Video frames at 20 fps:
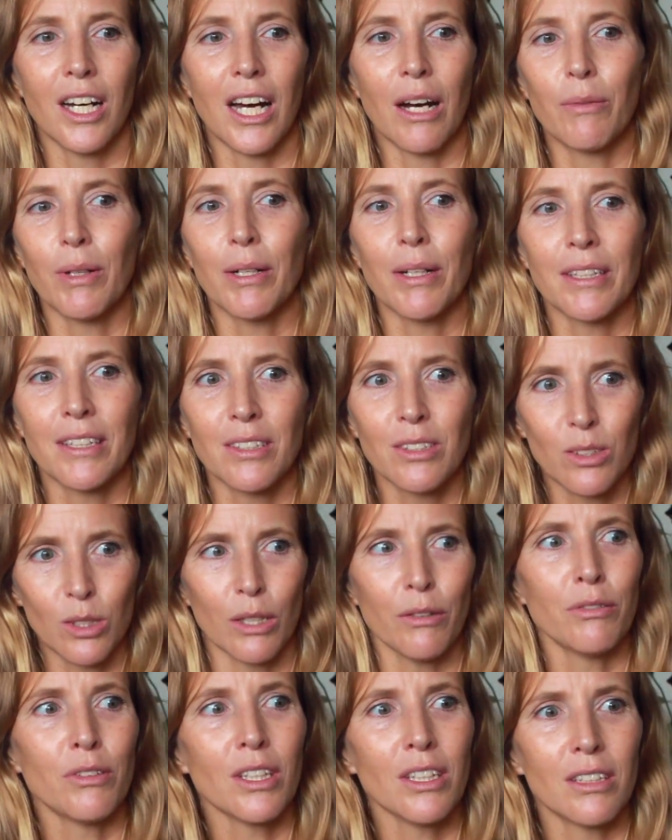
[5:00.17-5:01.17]
Aber an den
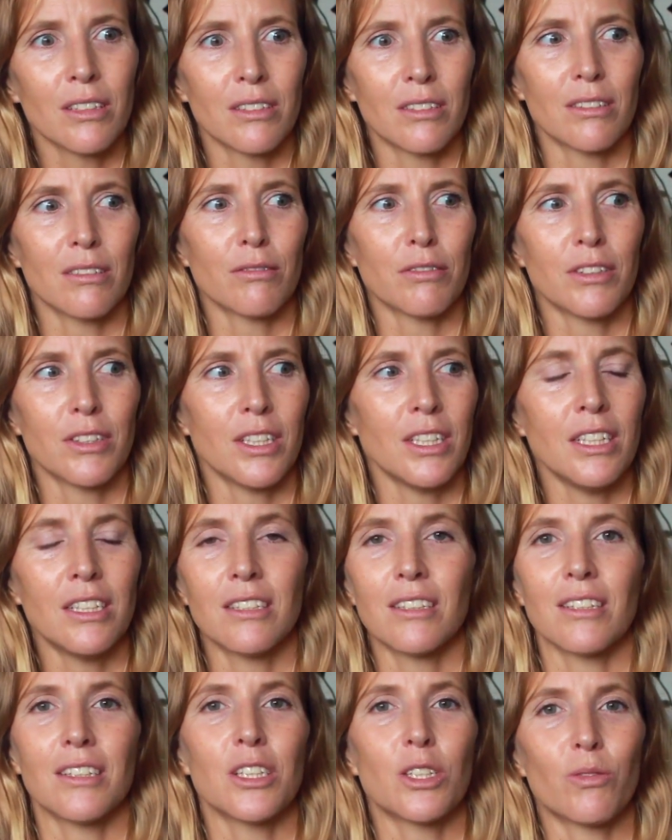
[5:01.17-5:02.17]
Softdrinks, von denen
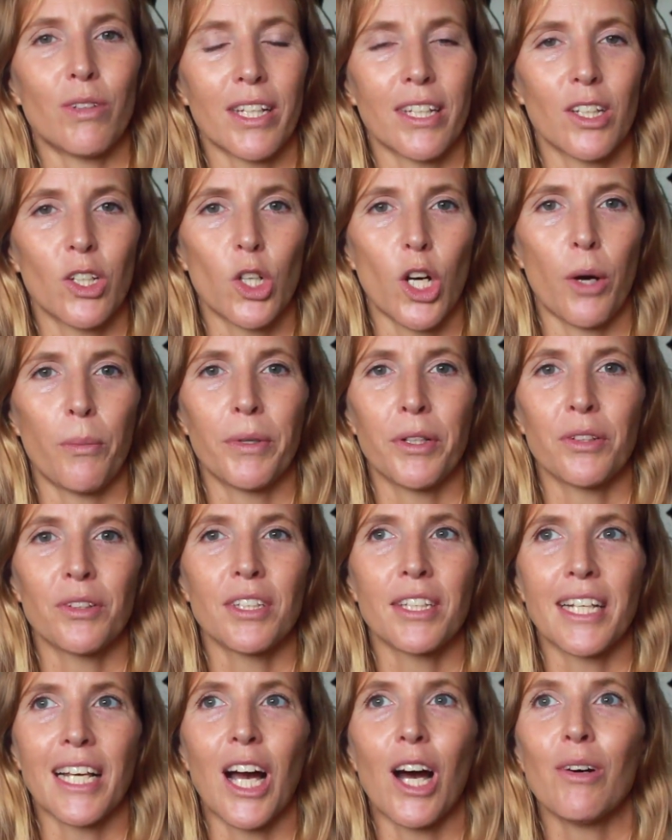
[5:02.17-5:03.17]
ist er nicht weggekommen. Und
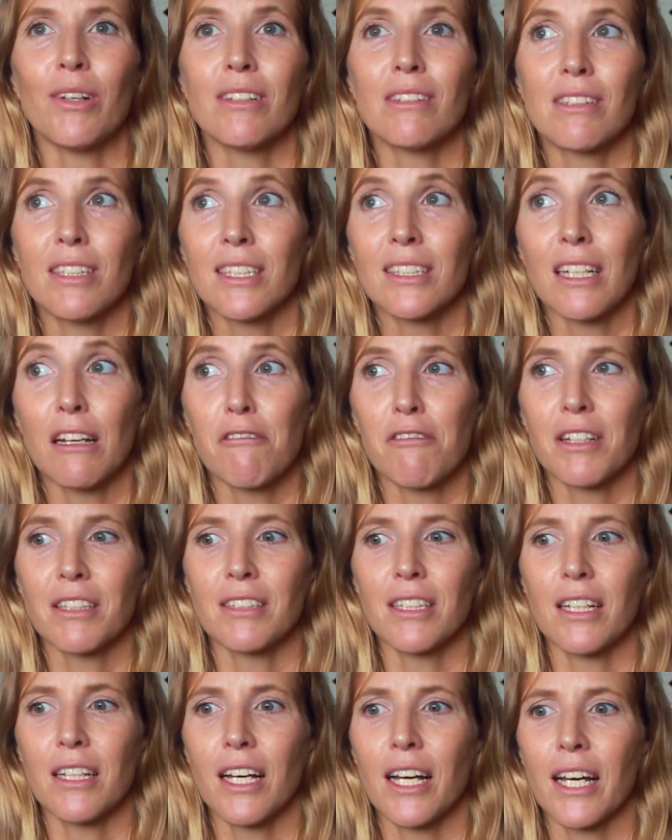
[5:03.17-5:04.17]
ich glaube, das liegt einfach sehr